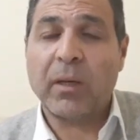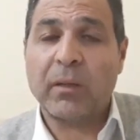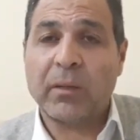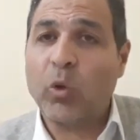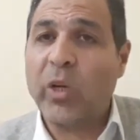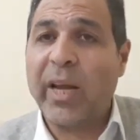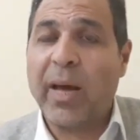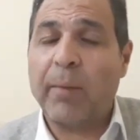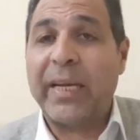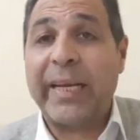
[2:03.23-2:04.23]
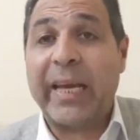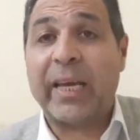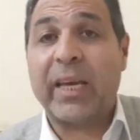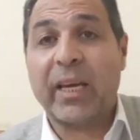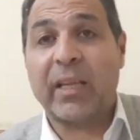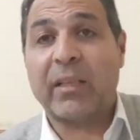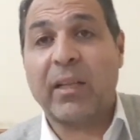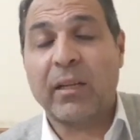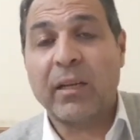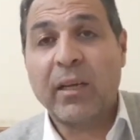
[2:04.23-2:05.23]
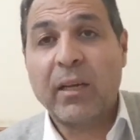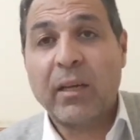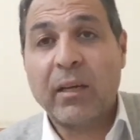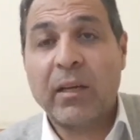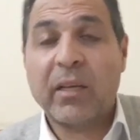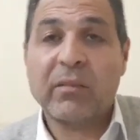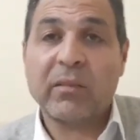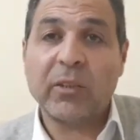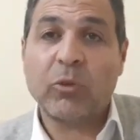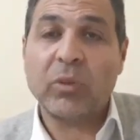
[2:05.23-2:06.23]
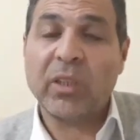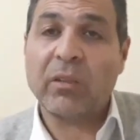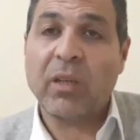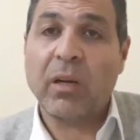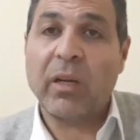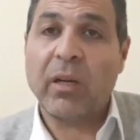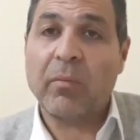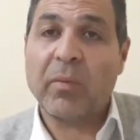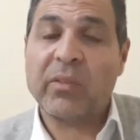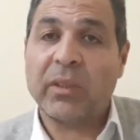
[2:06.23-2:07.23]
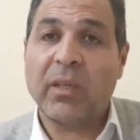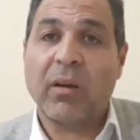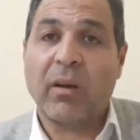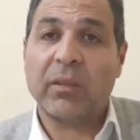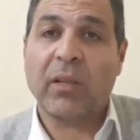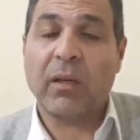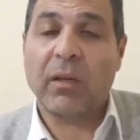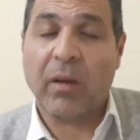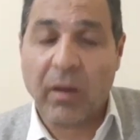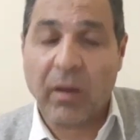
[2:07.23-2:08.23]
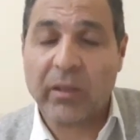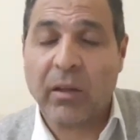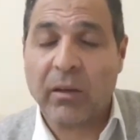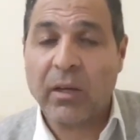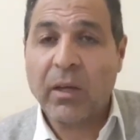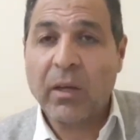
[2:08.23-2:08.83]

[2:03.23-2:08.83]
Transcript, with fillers: آه، رجل الاعمال الناجح جدا اللي خسرته الرياضه المصريه ارضا ايضا